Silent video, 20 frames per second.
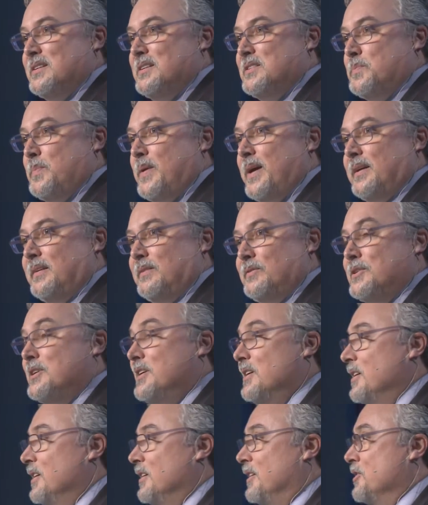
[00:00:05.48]
Lispector,
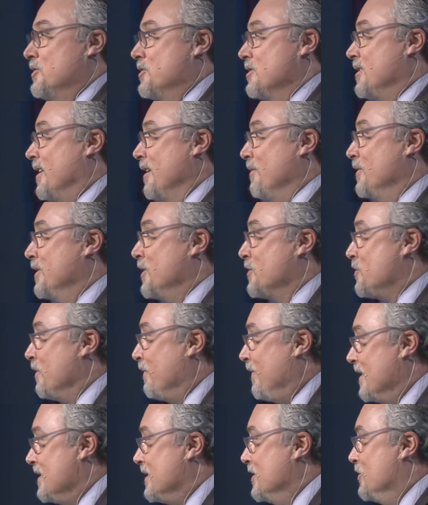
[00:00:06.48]
que diz que a vida
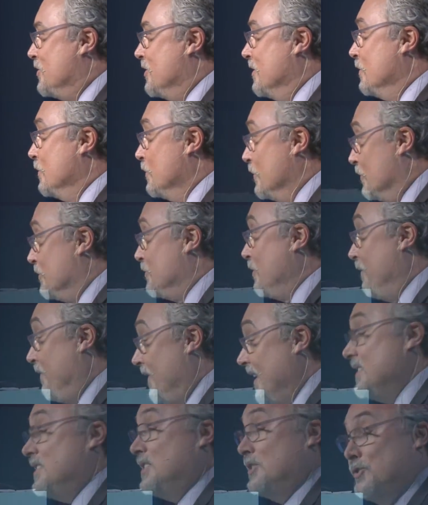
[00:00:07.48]
só faz sentido no, só
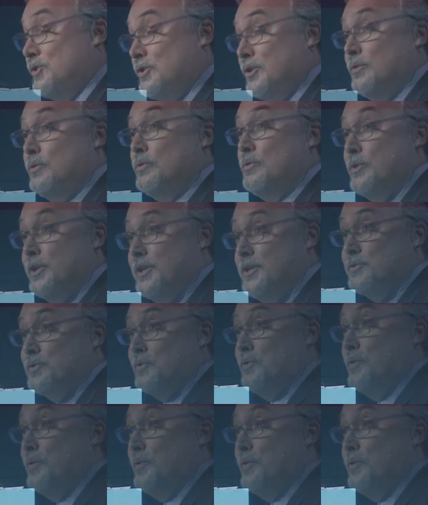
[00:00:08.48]
faz sentido no risco.